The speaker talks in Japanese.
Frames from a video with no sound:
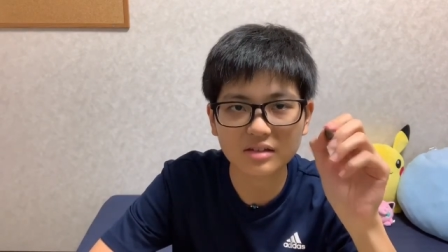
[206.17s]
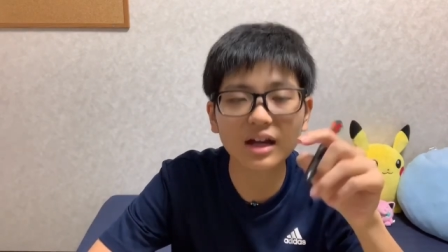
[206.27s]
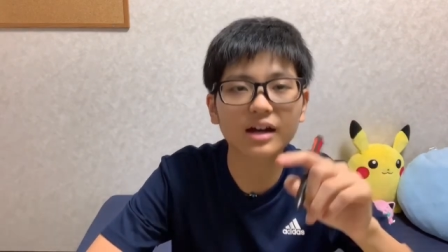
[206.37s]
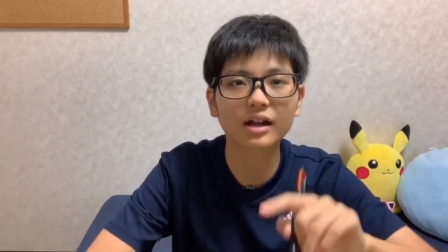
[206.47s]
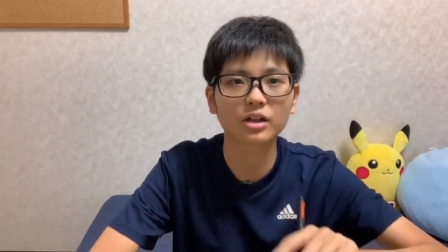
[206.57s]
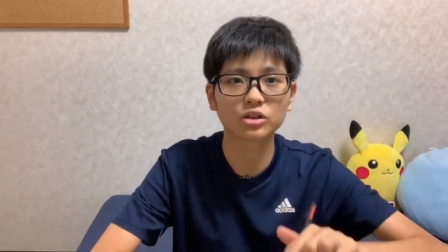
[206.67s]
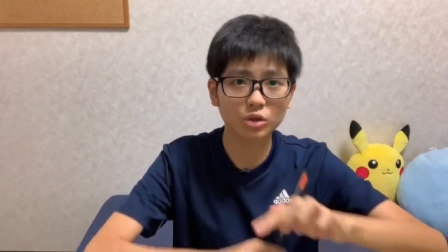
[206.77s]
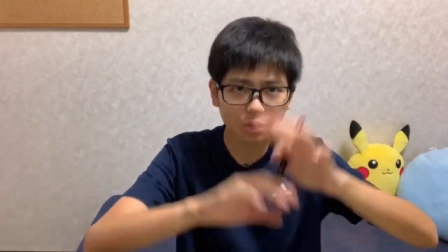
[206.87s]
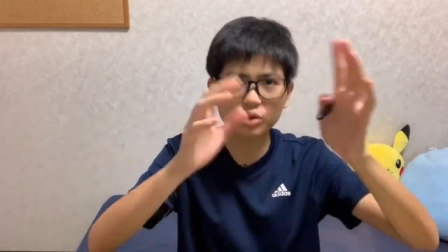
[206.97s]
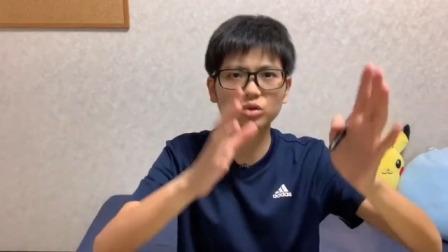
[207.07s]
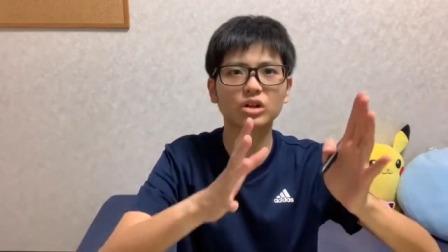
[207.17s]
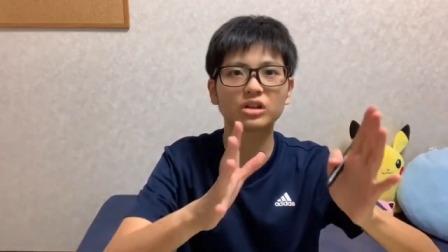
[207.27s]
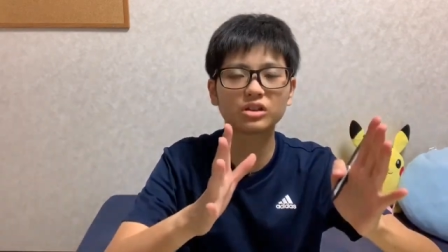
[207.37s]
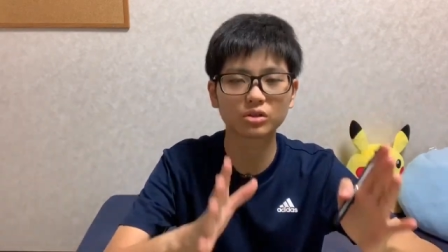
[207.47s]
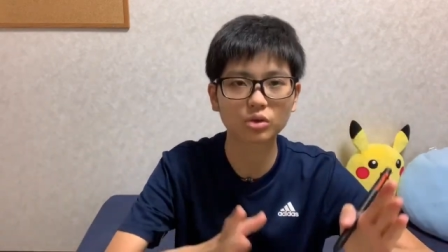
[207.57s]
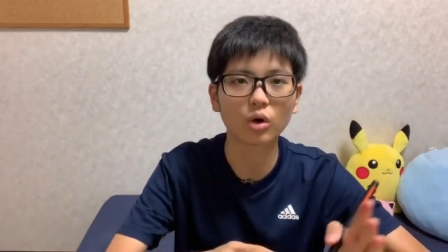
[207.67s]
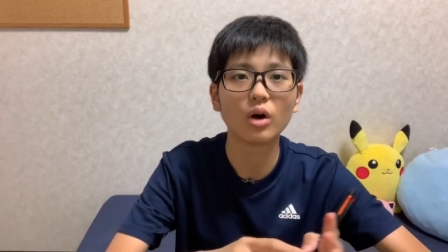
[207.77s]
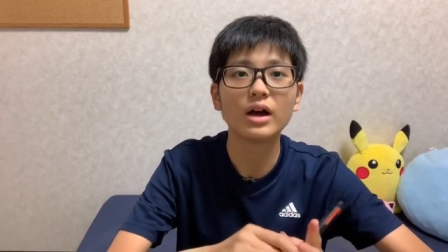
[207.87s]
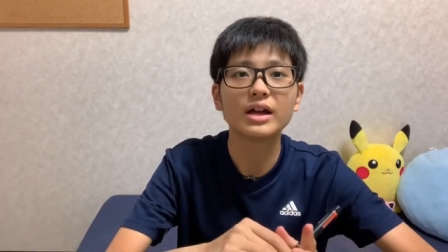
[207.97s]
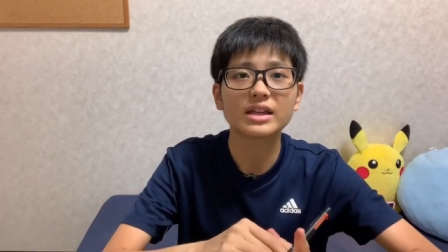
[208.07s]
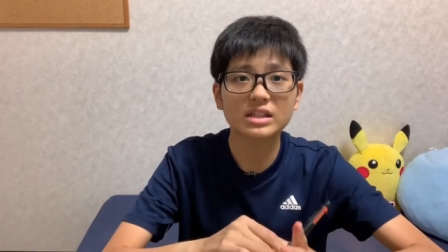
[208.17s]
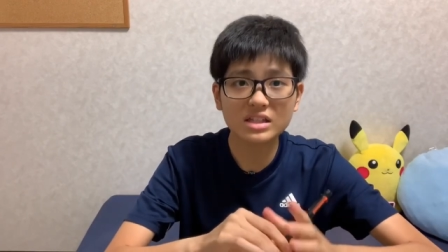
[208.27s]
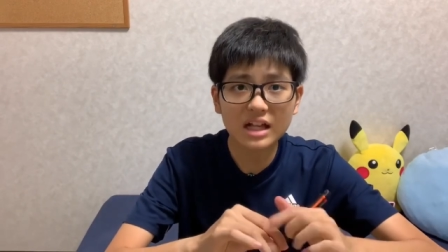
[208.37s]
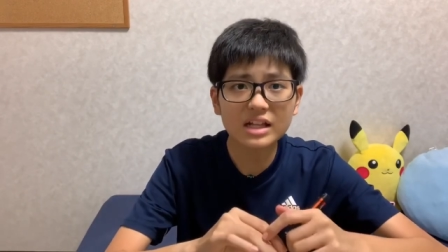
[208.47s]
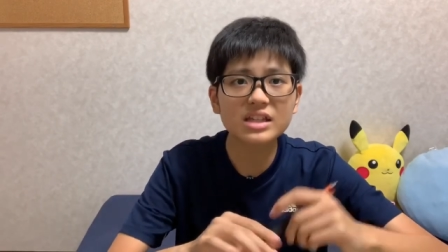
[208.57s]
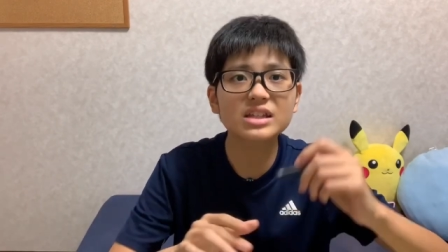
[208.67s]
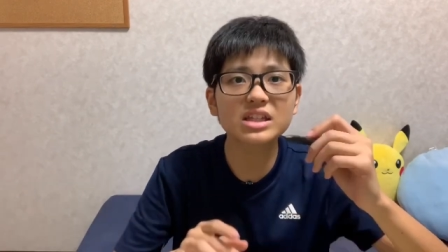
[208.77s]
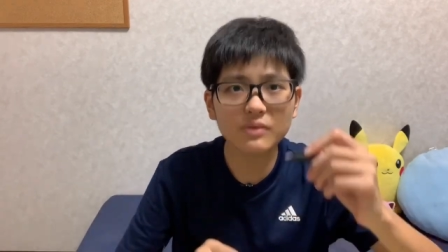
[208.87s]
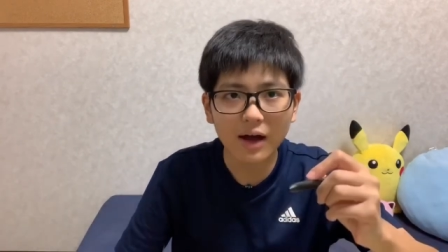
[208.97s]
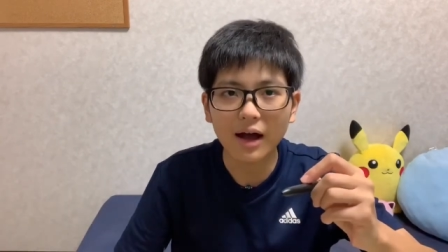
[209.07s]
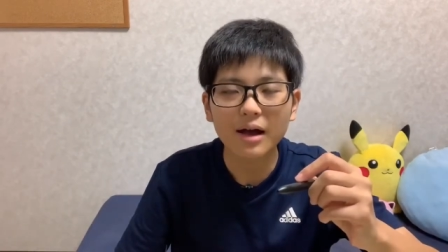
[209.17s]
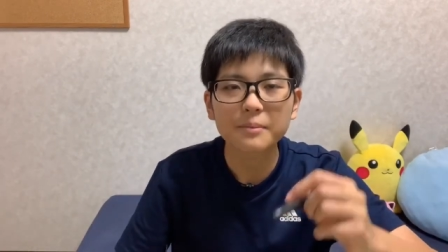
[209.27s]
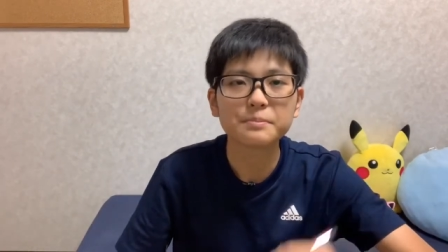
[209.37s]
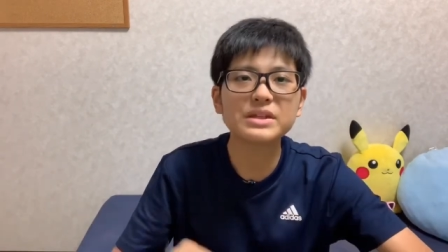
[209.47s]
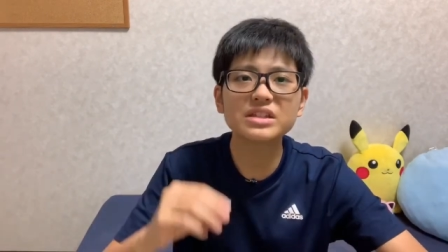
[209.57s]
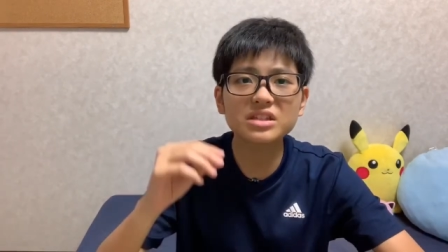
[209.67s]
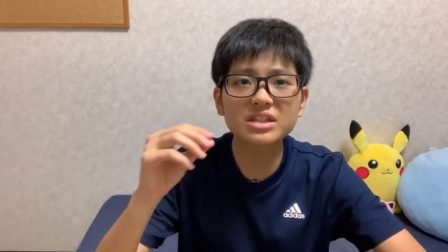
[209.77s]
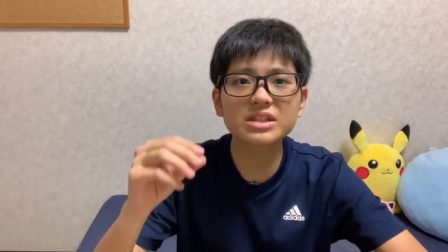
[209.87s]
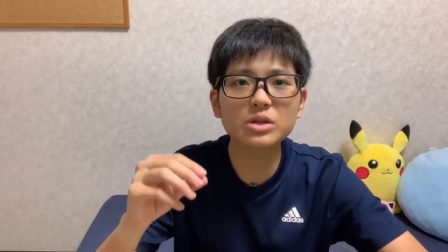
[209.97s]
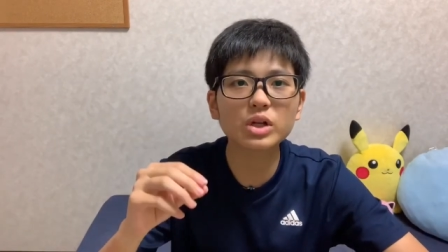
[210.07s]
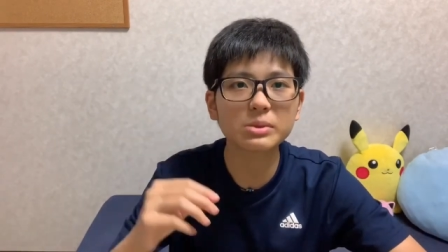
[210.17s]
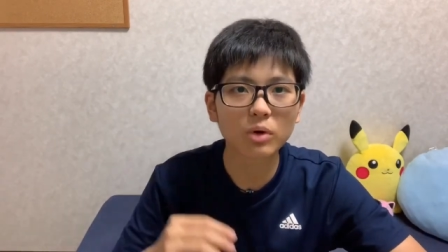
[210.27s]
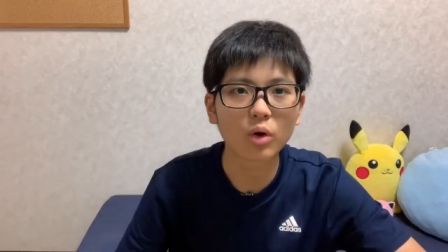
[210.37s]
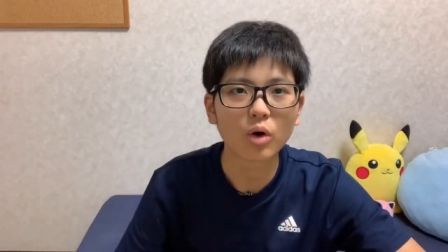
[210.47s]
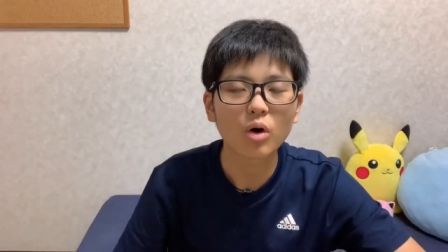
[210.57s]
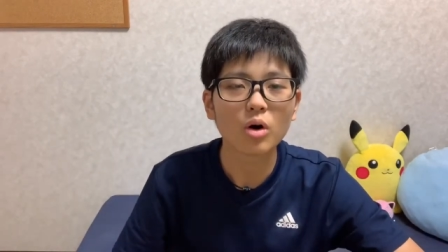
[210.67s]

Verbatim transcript: だから、どういうことかっていうと、左利きは、右利きよりも、